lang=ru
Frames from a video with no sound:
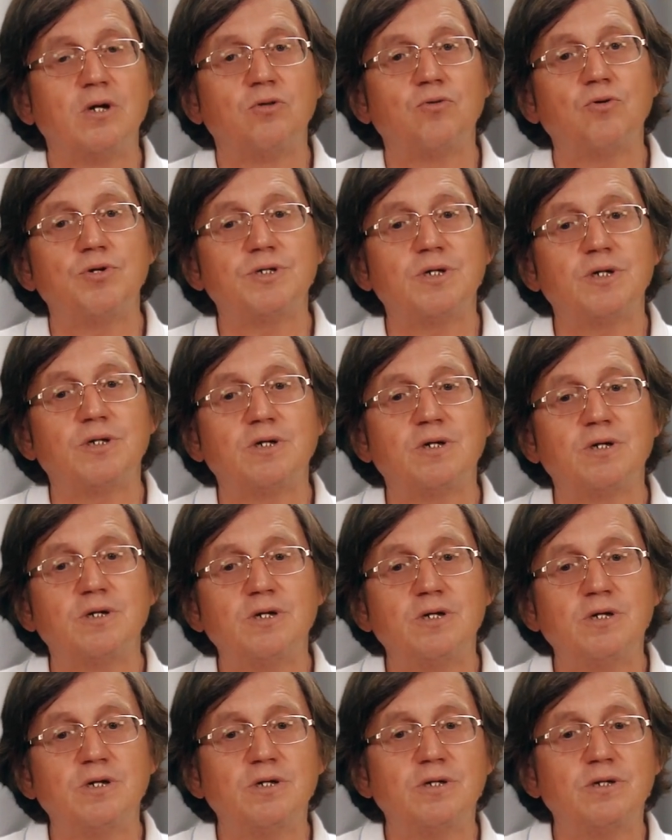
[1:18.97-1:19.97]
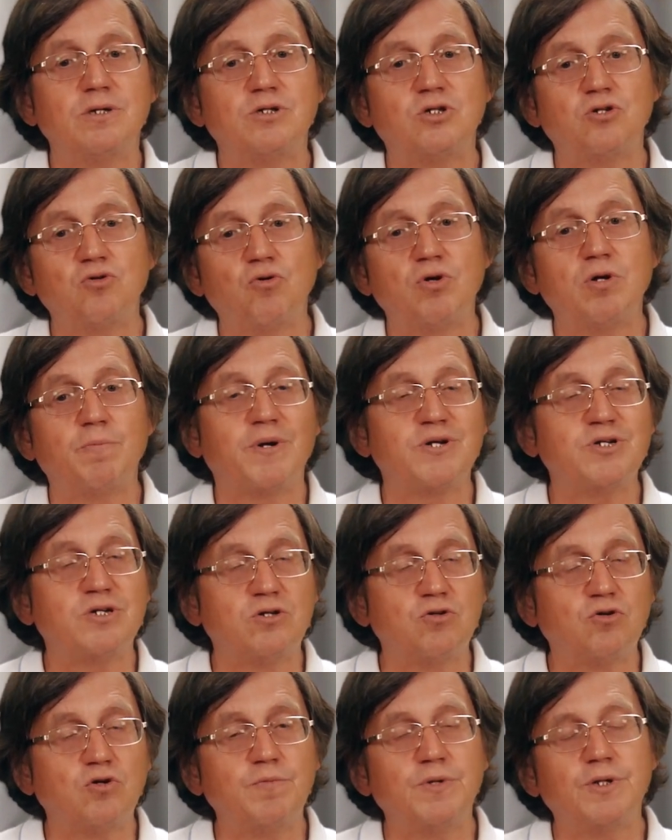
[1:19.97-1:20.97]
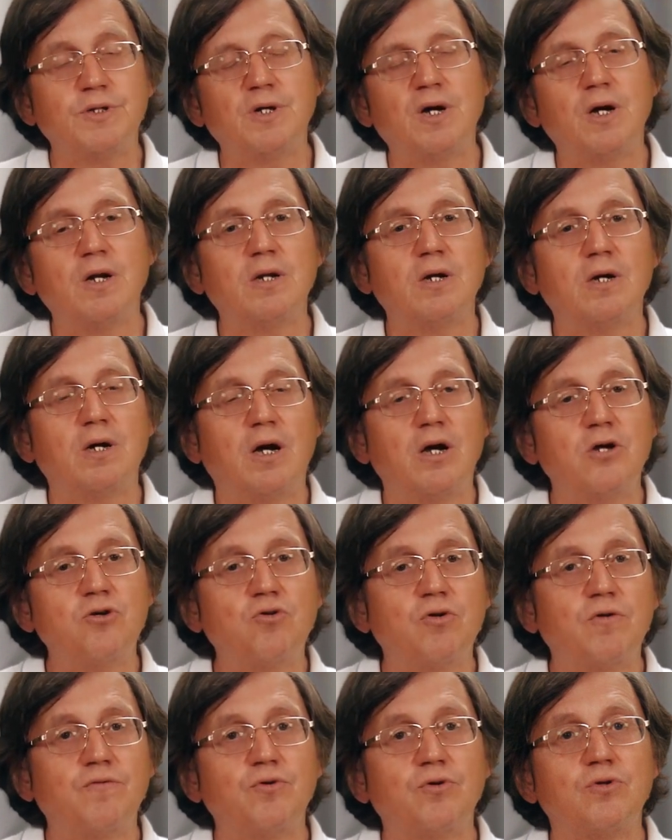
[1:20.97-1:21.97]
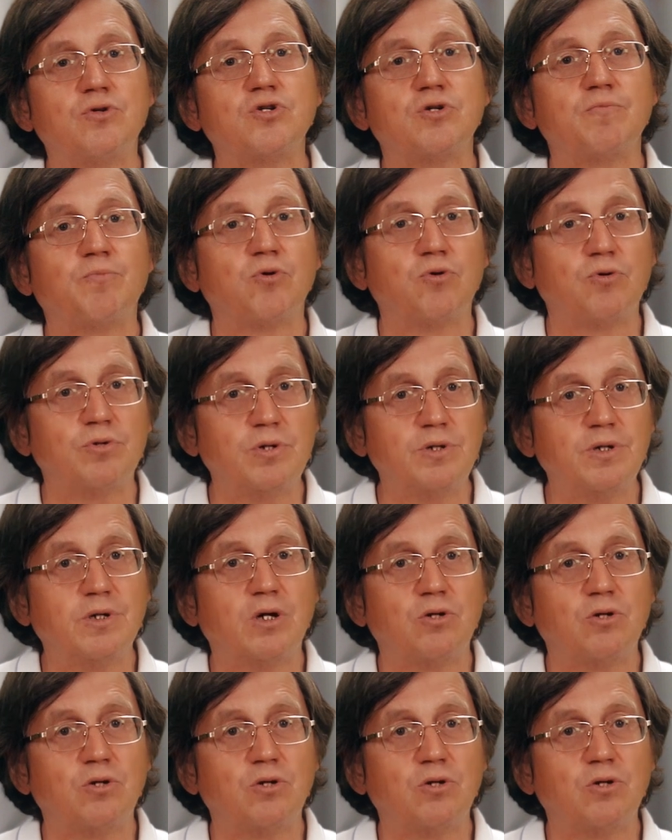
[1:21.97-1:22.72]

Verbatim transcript: То есть это и история почти документальная о Юрии Федоровиче Продане,